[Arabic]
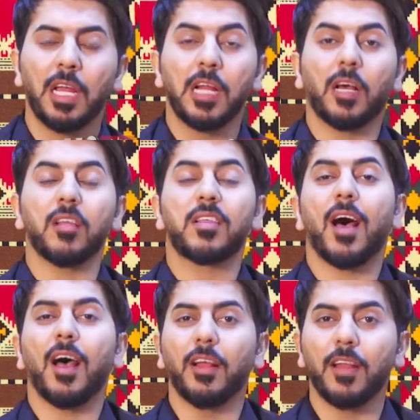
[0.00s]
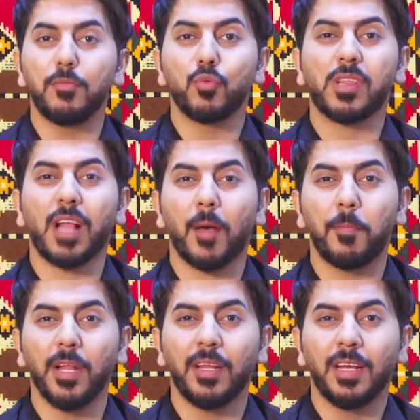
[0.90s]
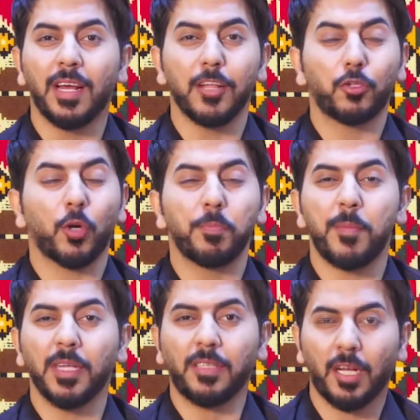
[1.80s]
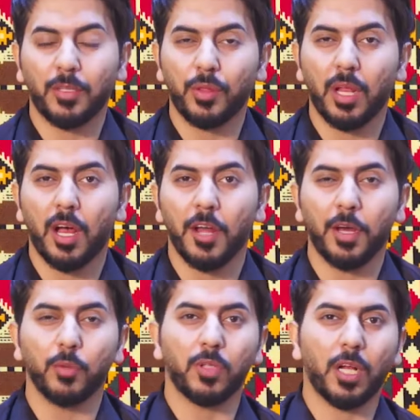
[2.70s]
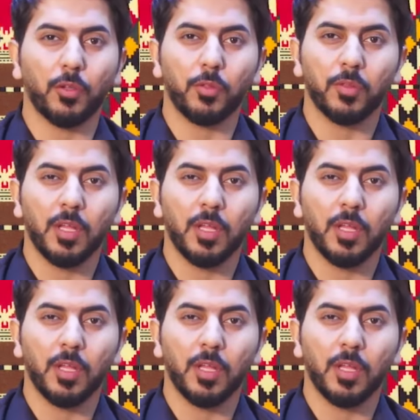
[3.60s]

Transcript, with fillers: رسائل المستقبل التي ربما تحدث الآن أو تحدث